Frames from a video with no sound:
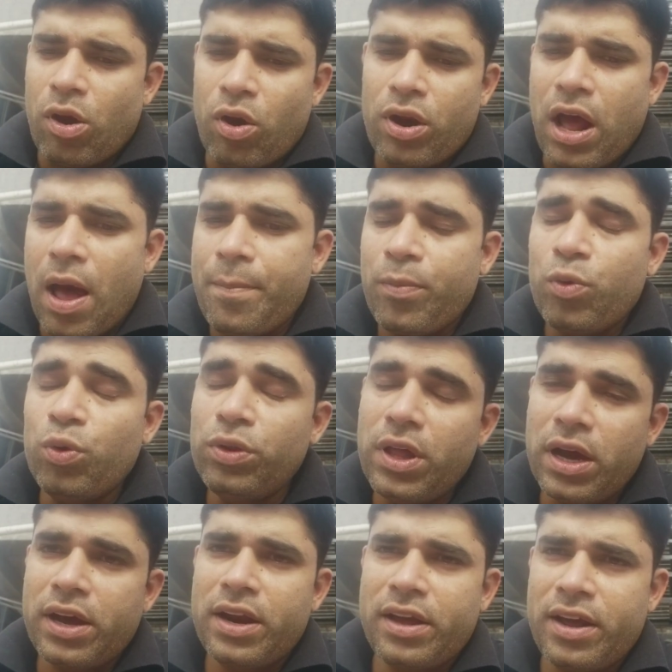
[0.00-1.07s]
और आप खुद
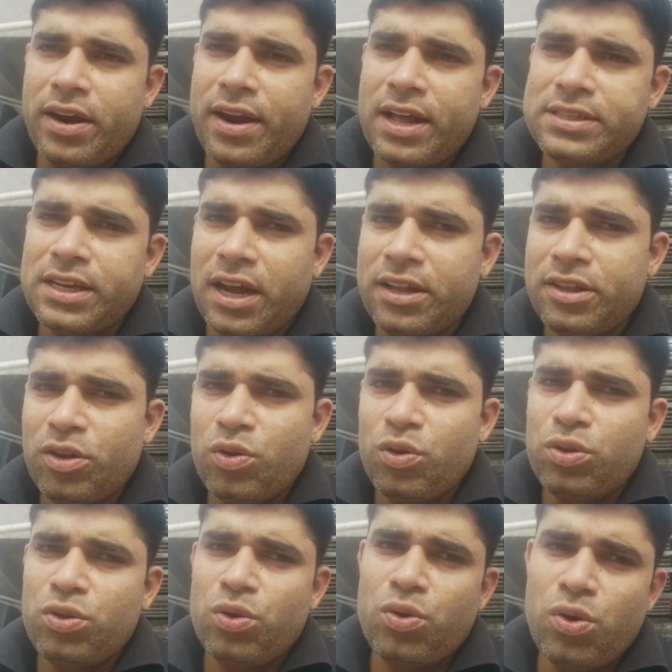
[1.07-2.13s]
अगर करना चाहते
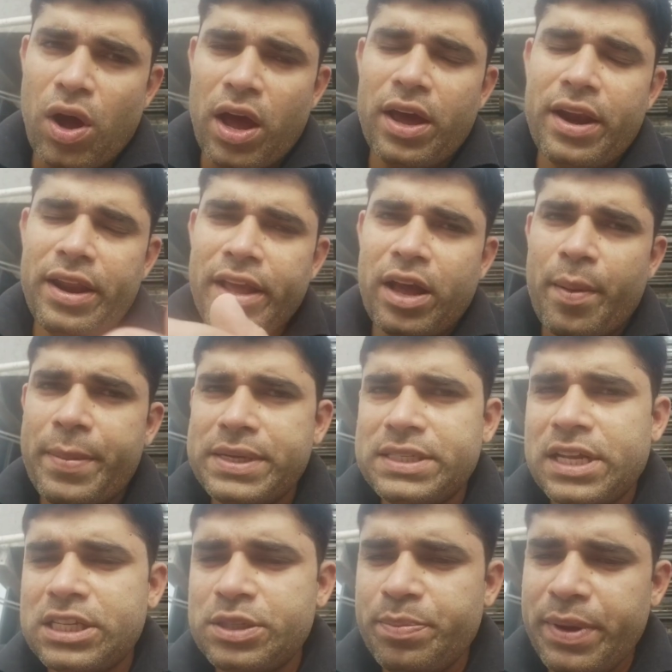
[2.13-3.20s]
हो तो आयरनिंग का
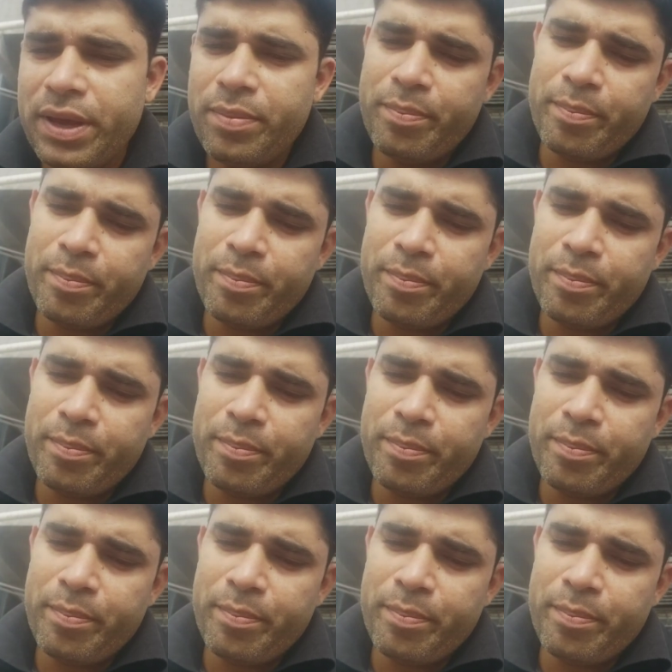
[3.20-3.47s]
बिज़नेस भी